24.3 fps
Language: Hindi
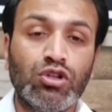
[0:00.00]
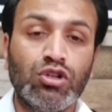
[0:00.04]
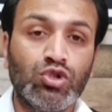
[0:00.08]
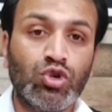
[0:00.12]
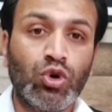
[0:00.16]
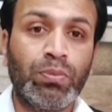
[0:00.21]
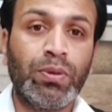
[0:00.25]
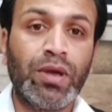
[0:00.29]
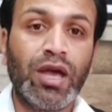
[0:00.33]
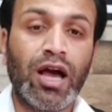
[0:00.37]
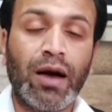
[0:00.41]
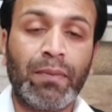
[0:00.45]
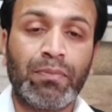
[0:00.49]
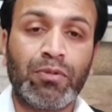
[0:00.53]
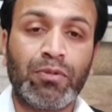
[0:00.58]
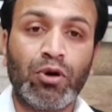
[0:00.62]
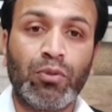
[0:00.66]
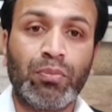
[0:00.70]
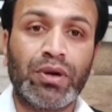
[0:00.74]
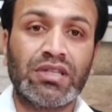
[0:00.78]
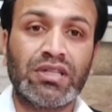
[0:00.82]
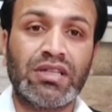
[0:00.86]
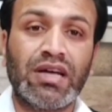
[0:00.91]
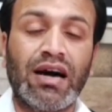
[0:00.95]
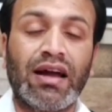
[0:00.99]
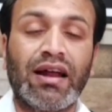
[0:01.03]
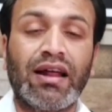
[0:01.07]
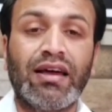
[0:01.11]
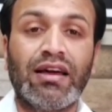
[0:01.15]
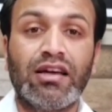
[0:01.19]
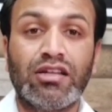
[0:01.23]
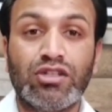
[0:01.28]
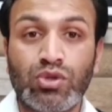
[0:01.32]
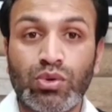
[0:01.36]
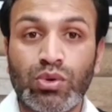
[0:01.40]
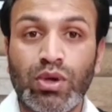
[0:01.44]
जो भी आपके ऊपर धाराएं
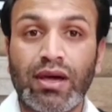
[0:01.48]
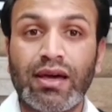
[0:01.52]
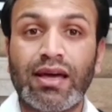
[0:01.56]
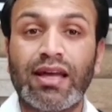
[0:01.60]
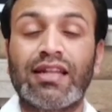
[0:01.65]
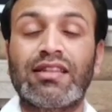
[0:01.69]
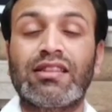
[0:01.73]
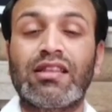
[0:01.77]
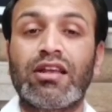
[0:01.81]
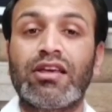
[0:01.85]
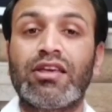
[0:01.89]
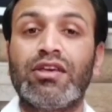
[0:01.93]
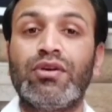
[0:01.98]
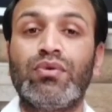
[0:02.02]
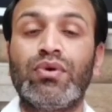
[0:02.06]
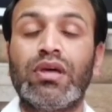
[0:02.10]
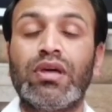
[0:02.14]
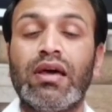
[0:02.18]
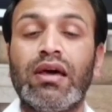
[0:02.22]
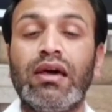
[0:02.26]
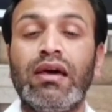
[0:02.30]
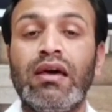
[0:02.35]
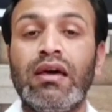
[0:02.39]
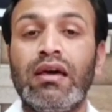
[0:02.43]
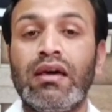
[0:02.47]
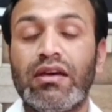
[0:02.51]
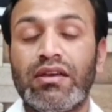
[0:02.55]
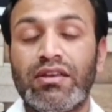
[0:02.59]
हैं जो कि गलत लगी हुई हैं